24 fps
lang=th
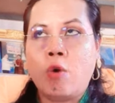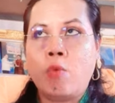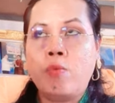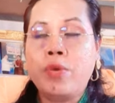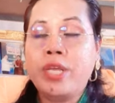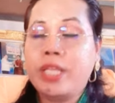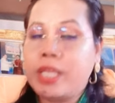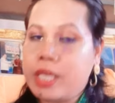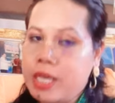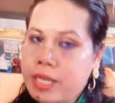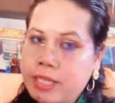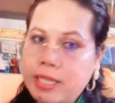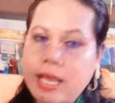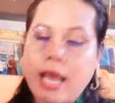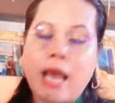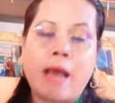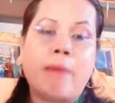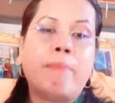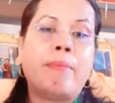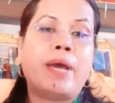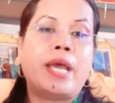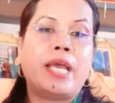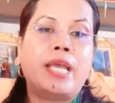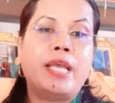วิถีทาง
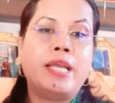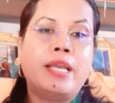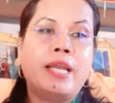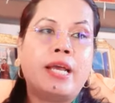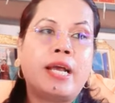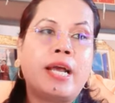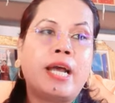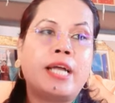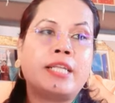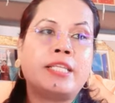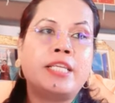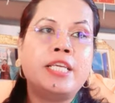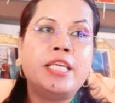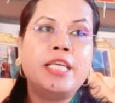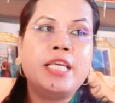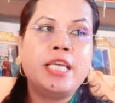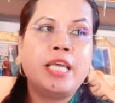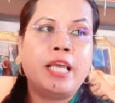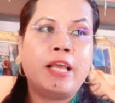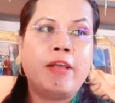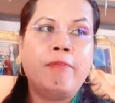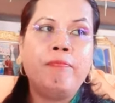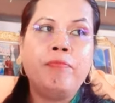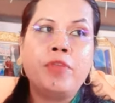ใหม่ นะคะ ที่
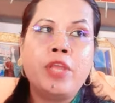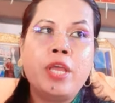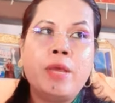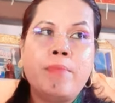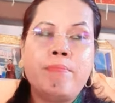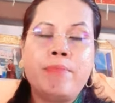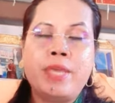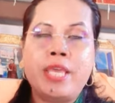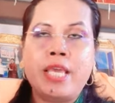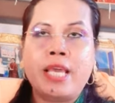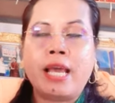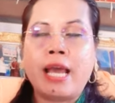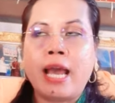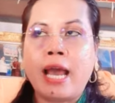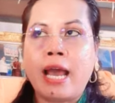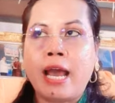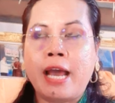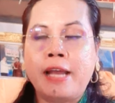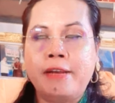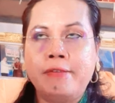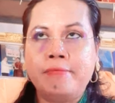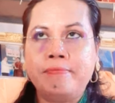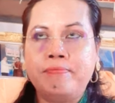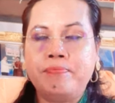มีกา
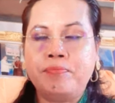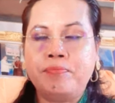ร